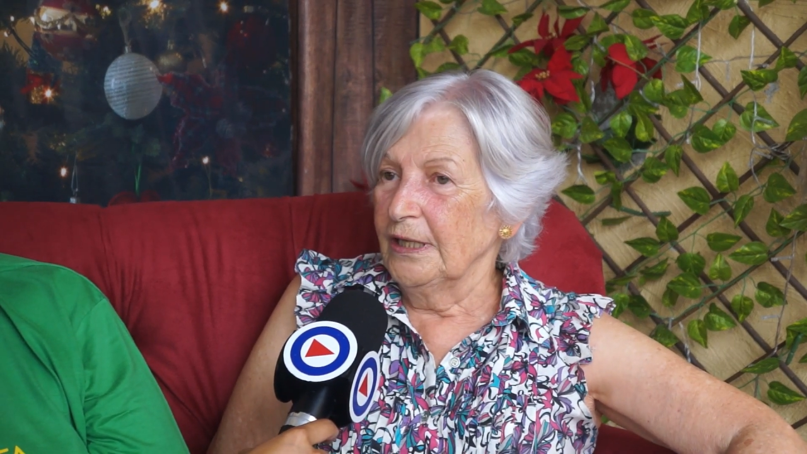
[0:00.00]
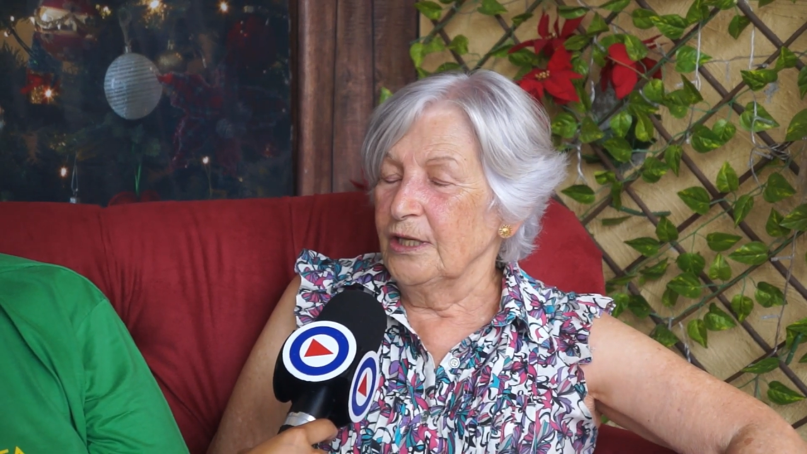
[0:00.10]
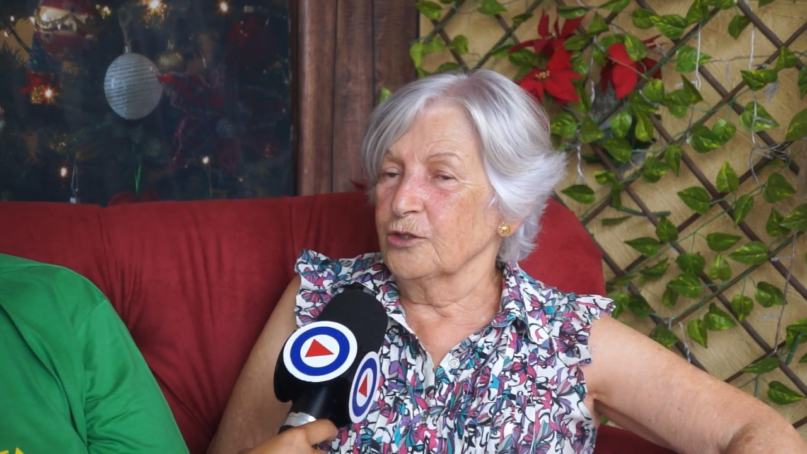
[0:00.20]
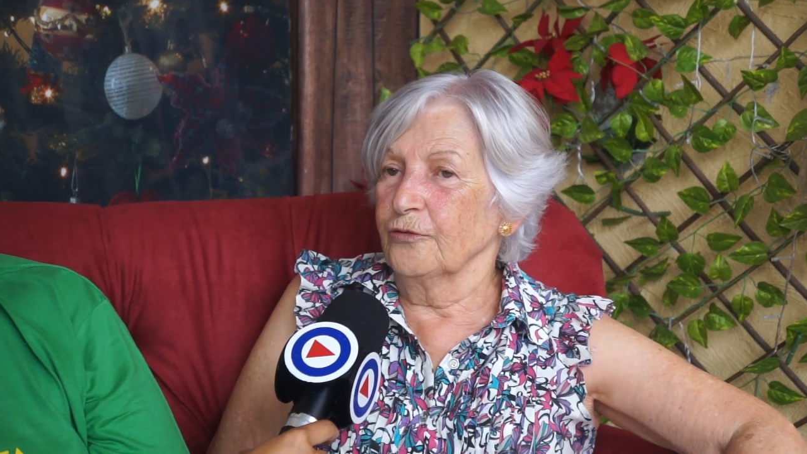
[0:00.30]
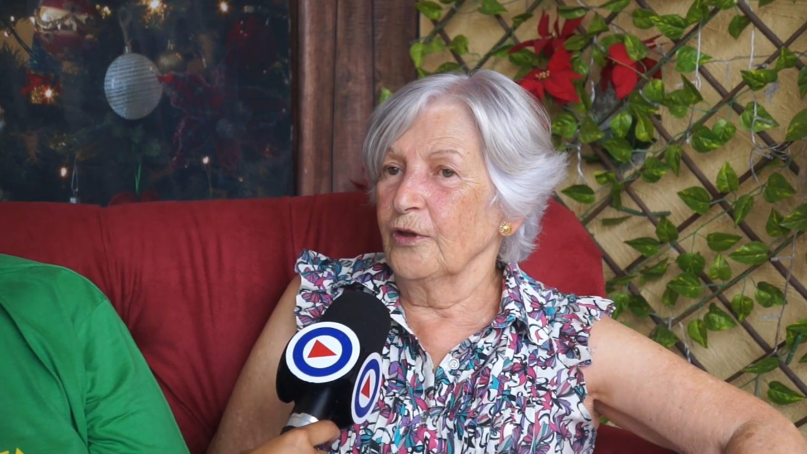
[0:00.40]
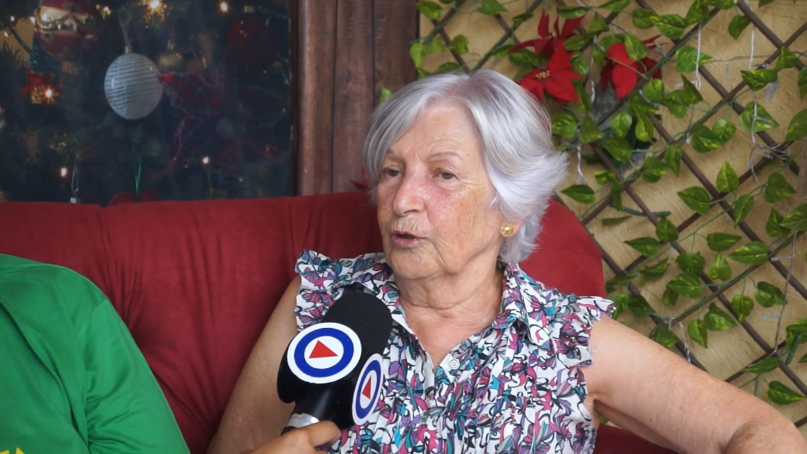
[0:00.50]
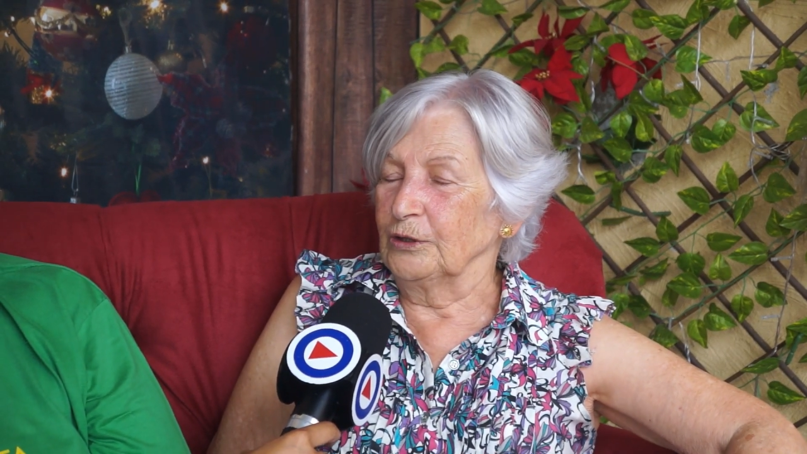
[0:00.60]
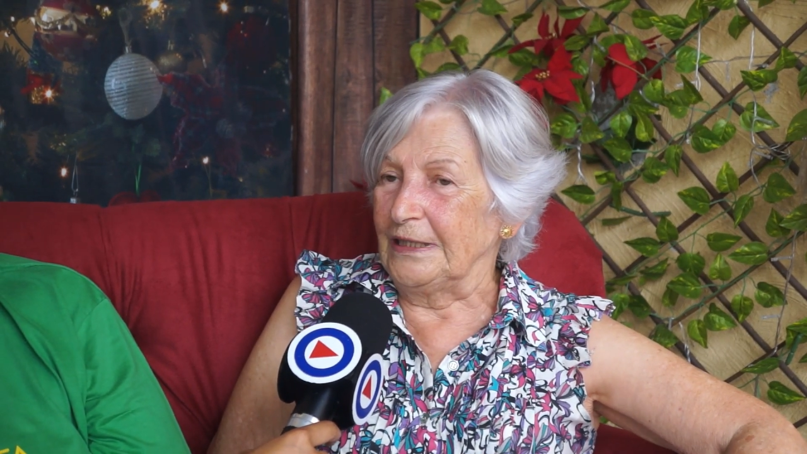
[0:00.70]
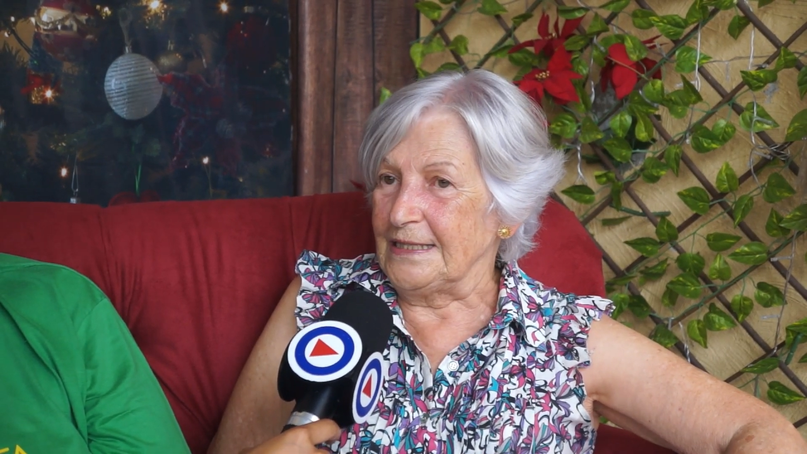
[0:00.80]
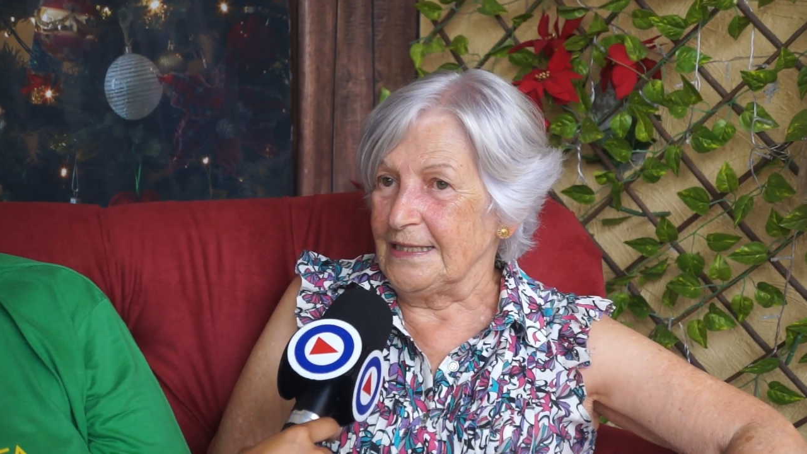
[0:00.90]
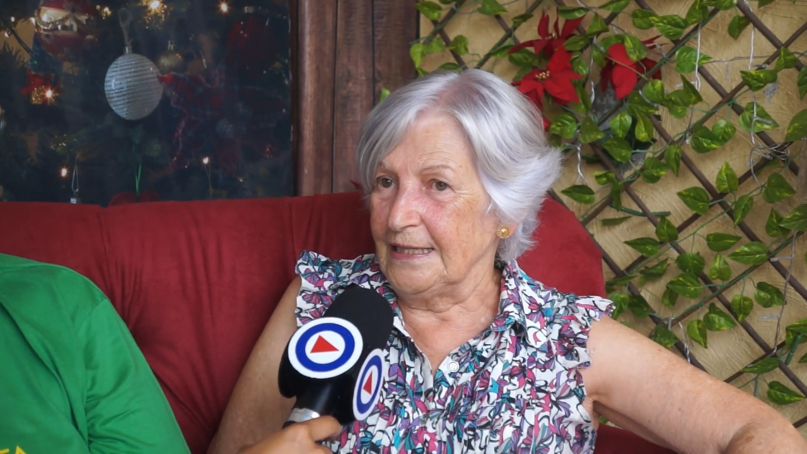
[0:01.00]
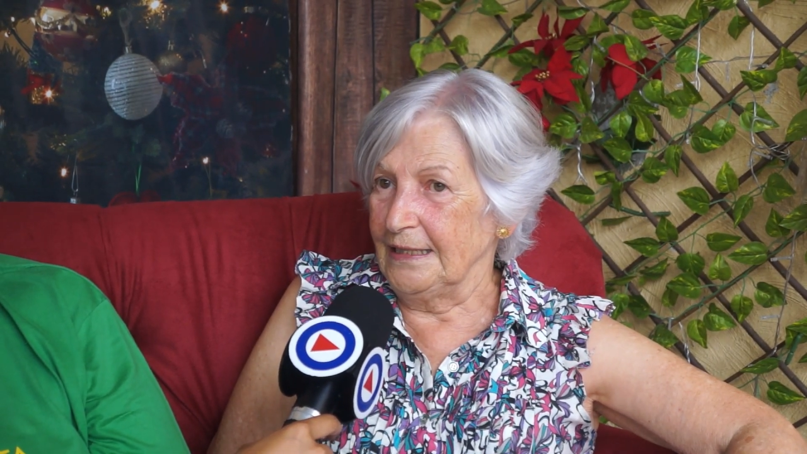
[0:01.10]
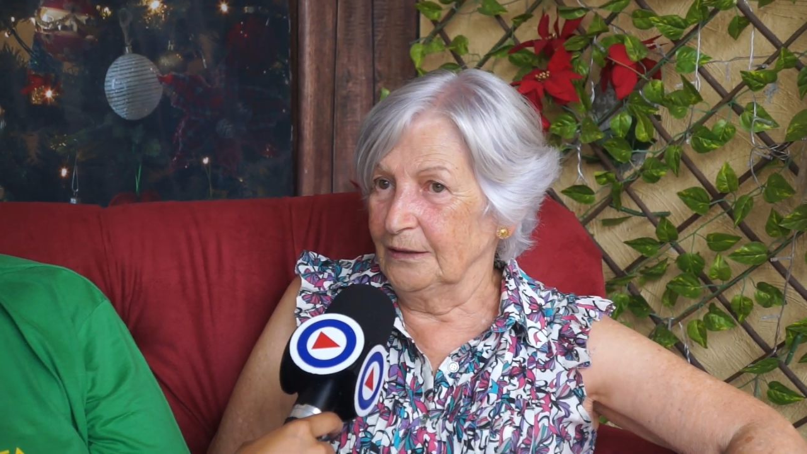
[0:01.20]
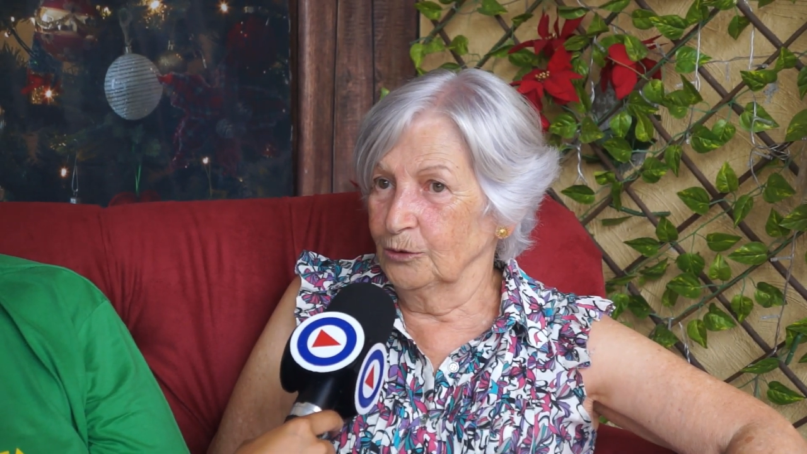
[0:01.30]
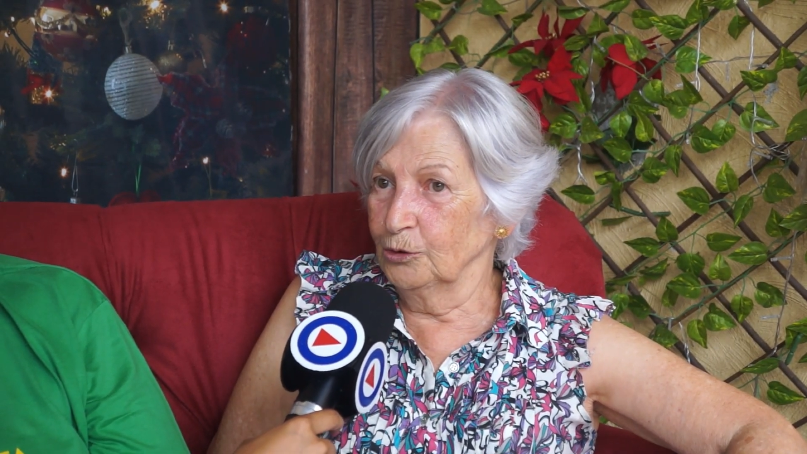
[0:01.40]
isso veio
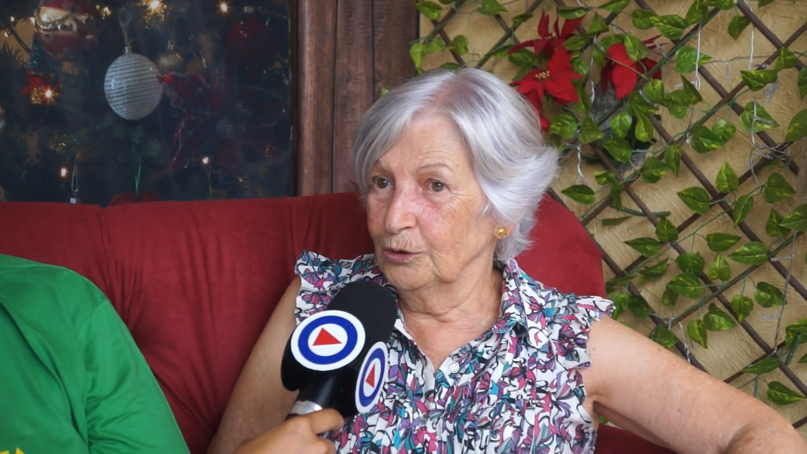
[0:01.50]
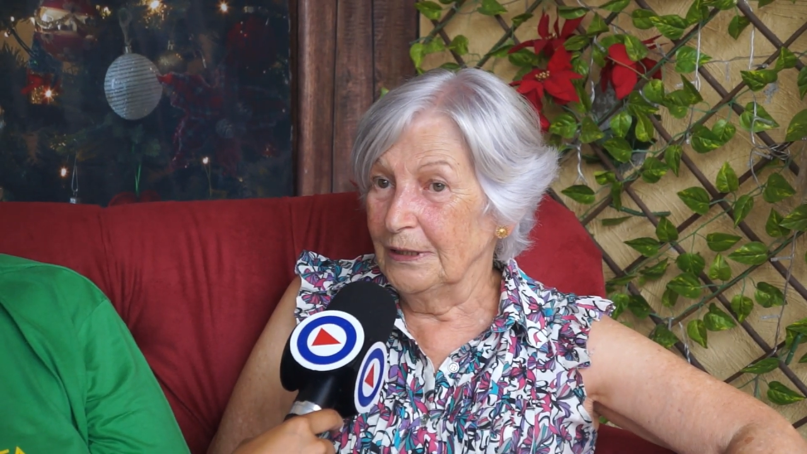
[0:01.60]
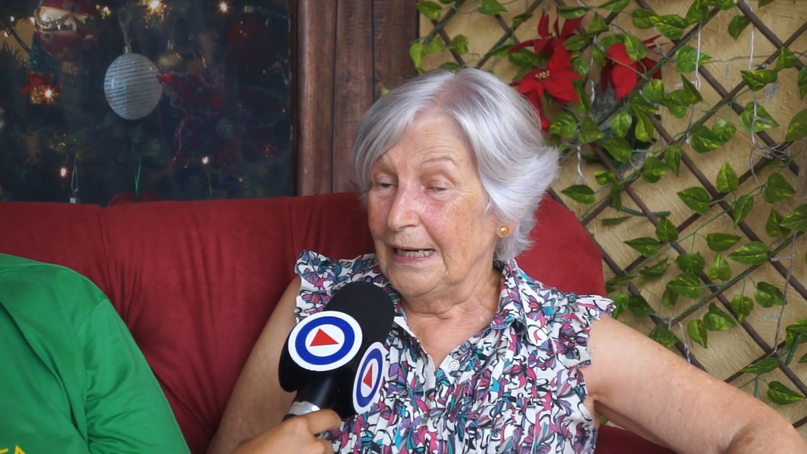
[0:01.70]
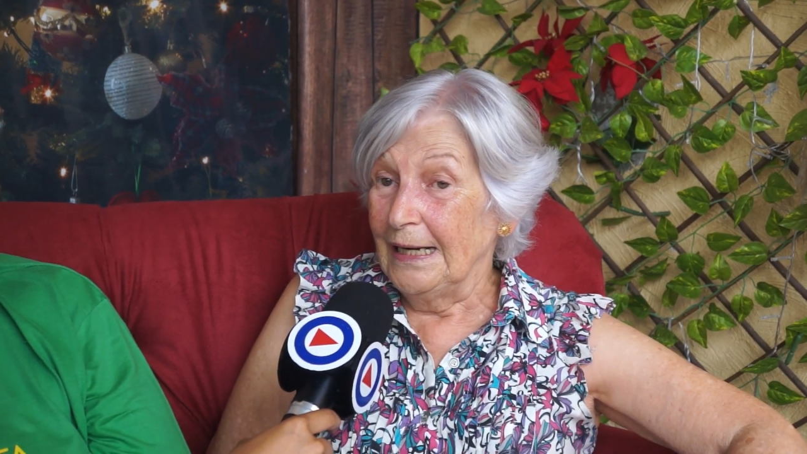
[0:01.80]
acontecendo,